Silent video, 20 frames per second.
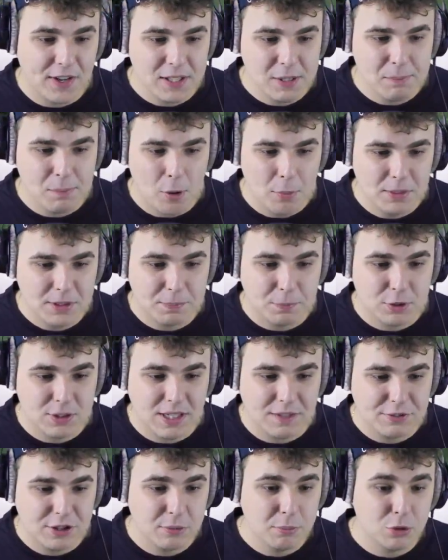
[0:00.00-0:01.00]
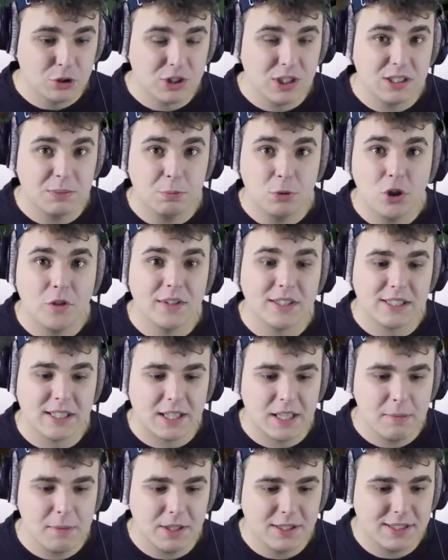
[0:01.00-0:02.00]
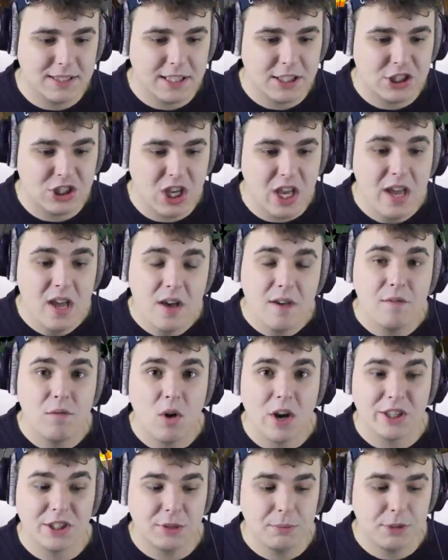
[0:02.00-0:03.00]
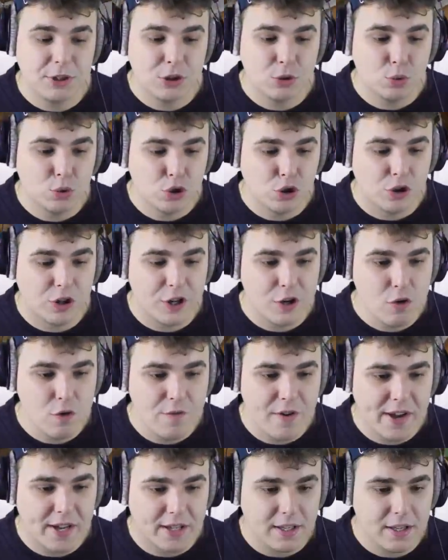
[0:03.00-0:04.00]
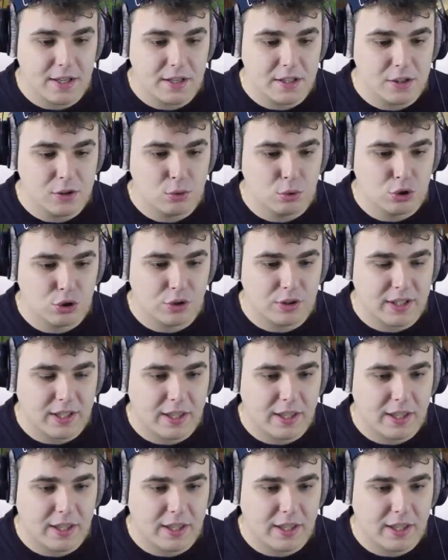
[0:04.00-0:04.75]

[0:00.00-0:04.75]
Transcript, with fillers: fajny pomysł, bo zawsze można zbudować takie miejsce, gdzie właśnie będzie dużo kryjówek y, i dużo